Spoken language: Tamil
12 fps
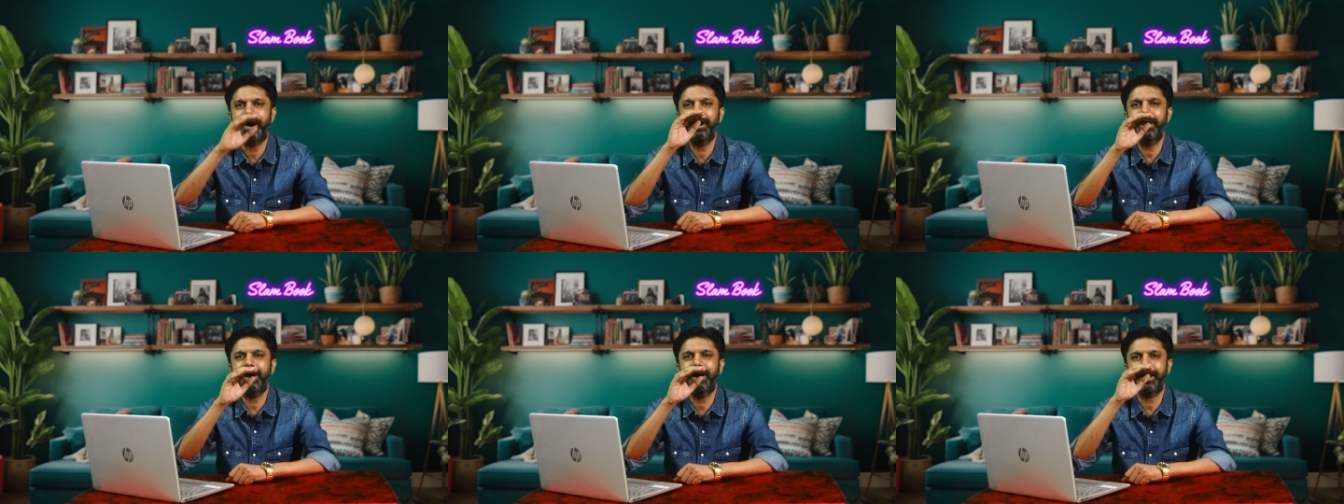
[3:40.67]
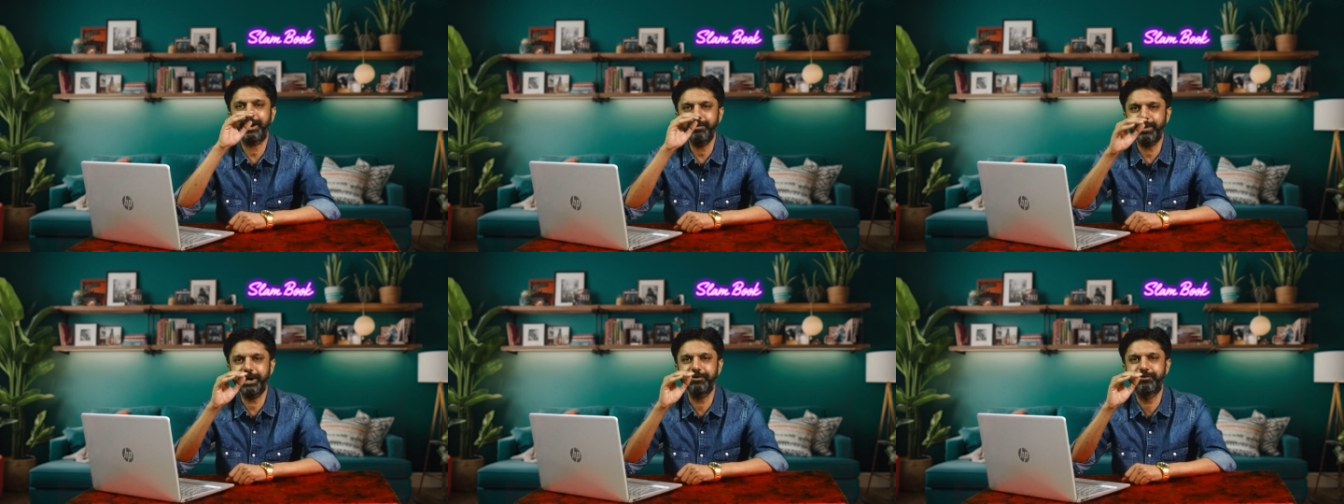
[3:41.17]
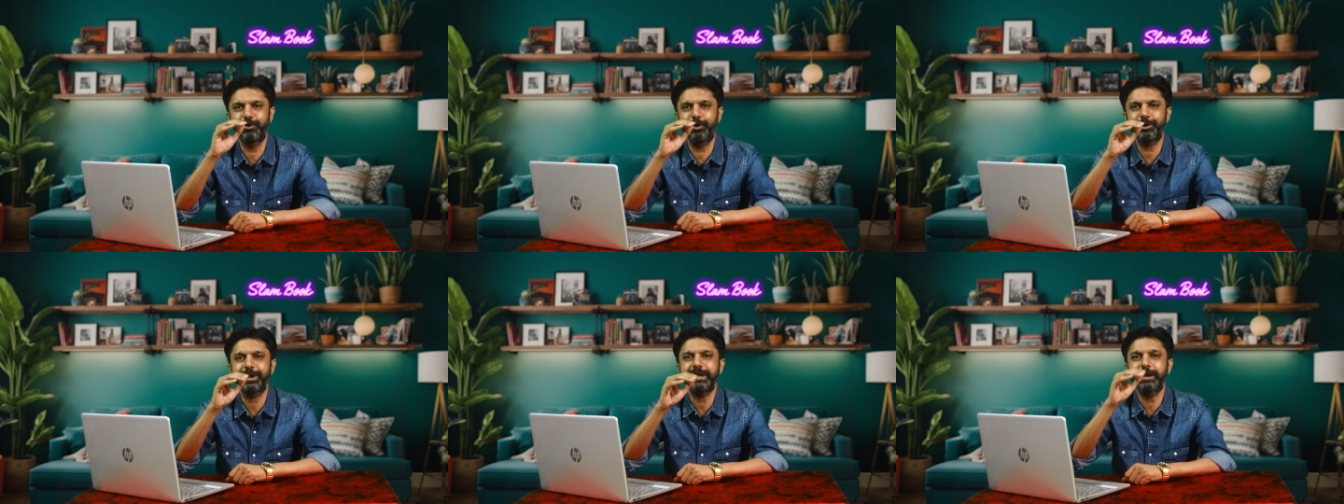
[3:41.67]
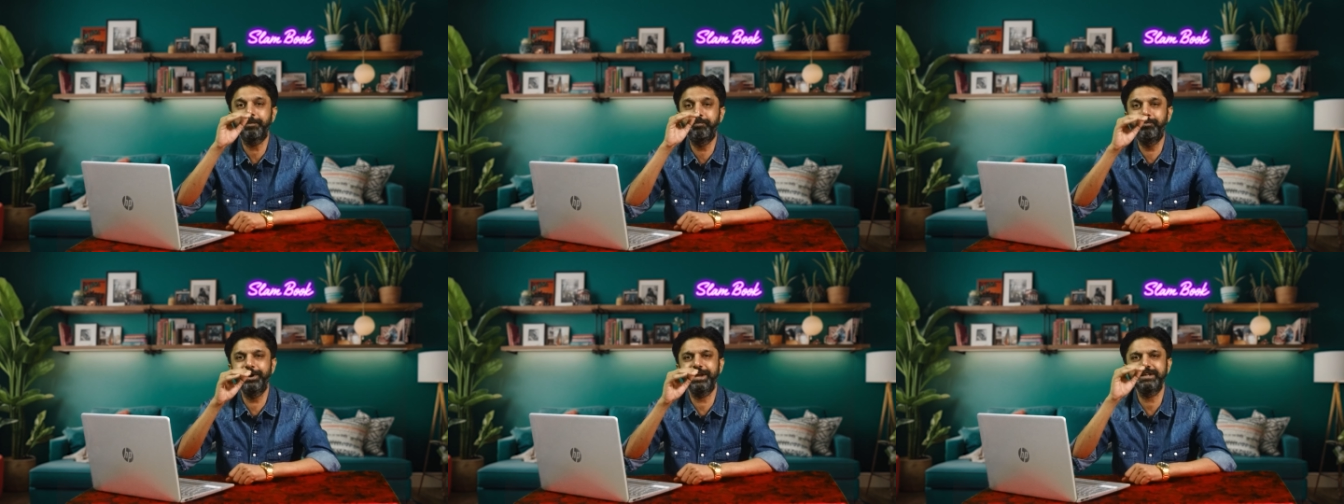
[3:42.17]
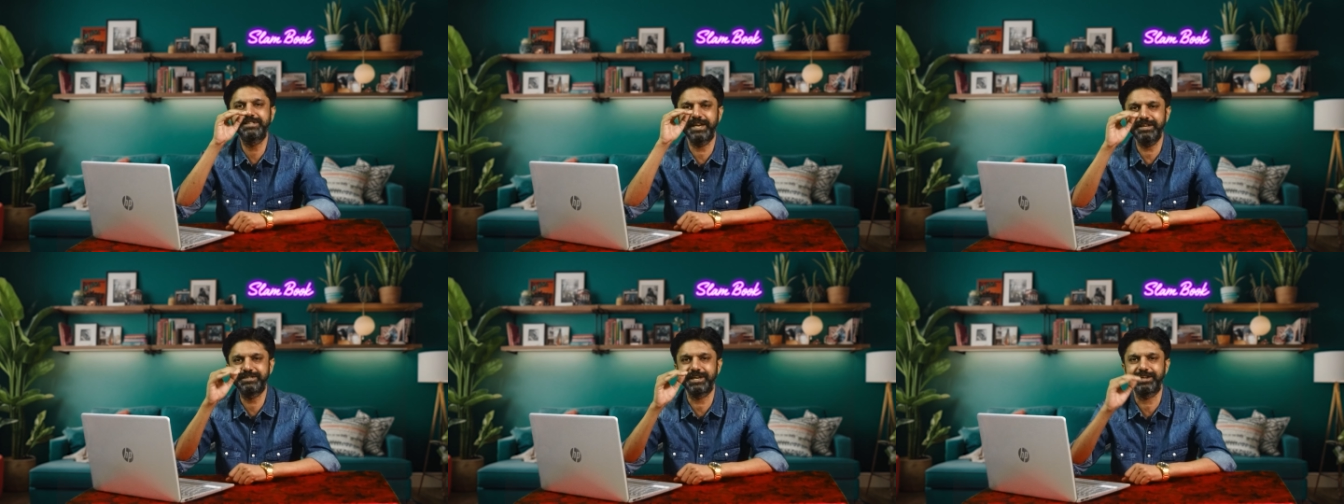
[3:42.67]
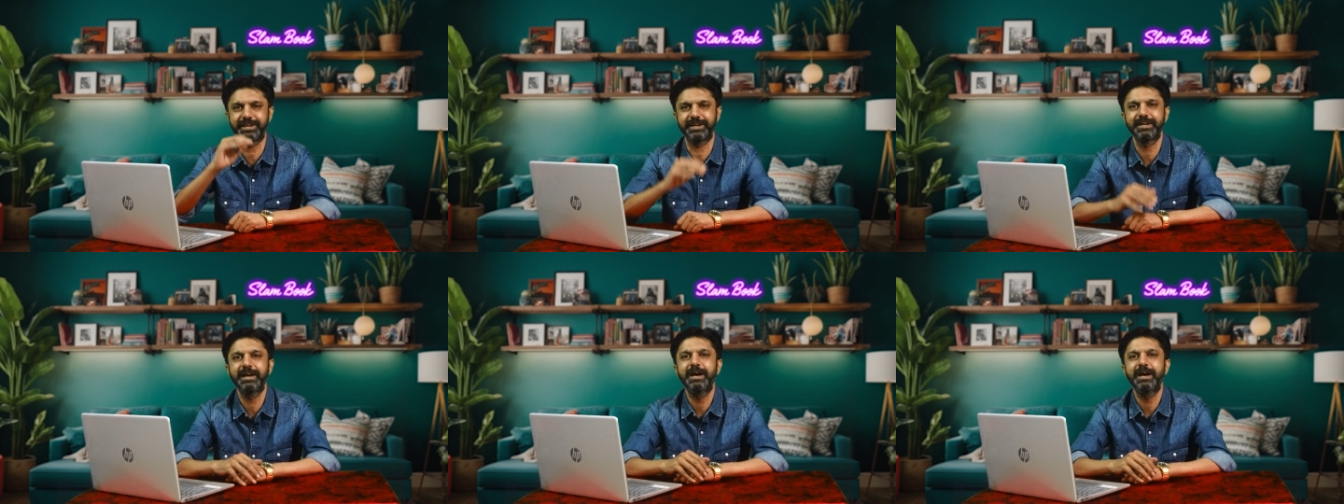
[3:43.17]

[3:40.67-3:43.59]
ஆனால் அரண்மனை ஃபோர் எப்படி ஜெயிச்சது